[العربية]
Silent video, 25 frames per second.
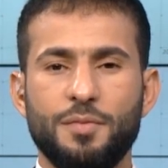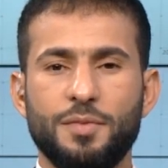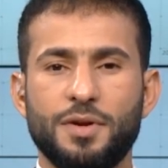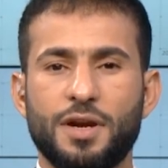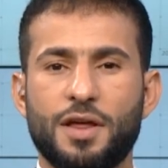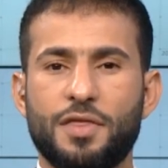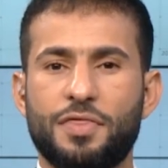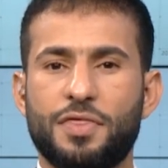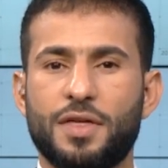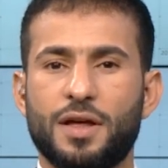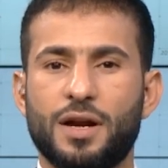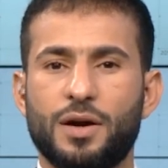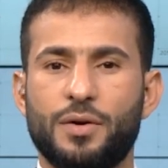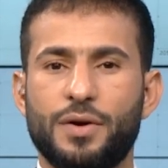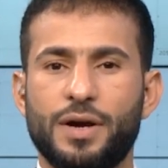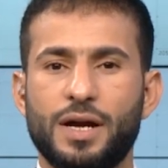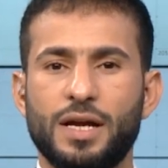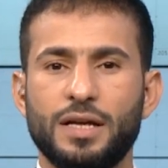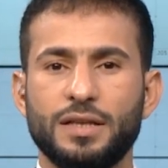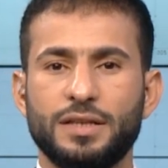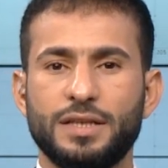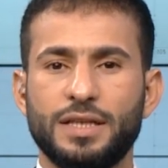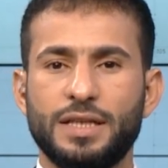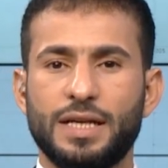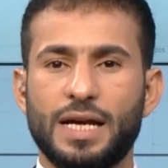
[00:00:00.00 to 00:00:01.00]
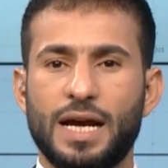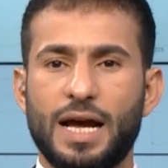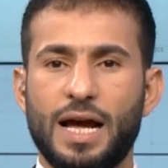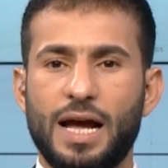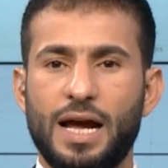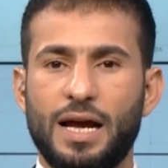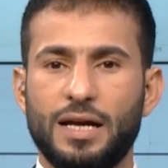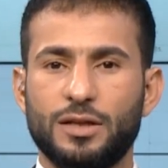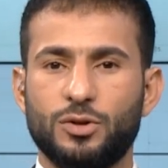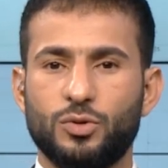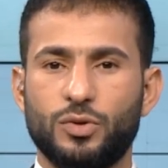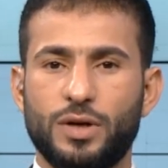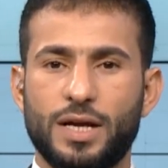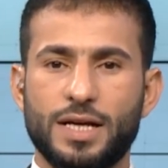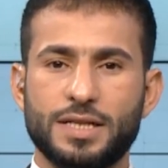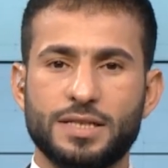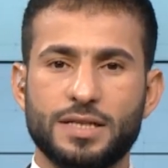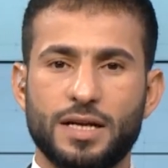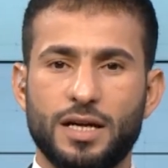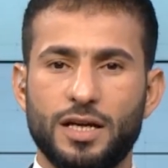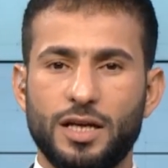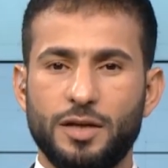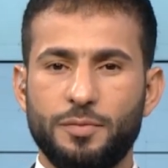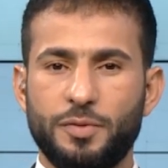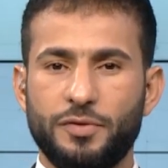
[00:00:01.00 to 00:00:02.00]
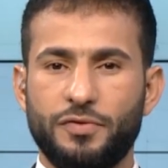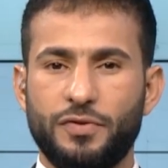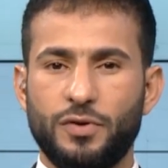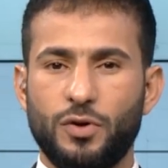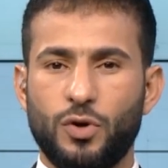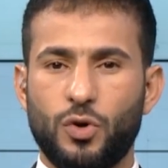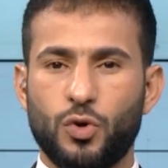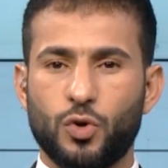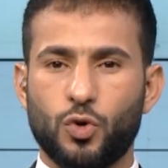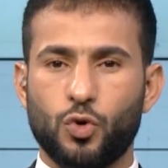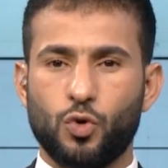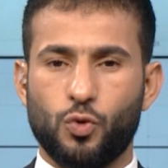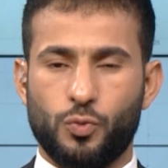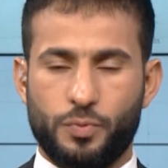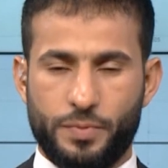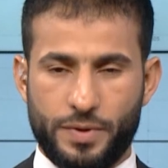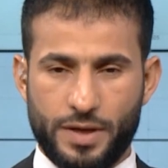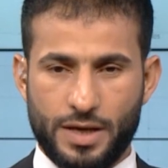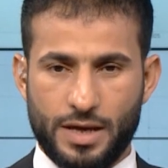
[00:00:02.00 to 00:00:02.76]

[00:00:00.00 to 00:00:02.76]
من الثروات هي أحد الأساليب في الحروب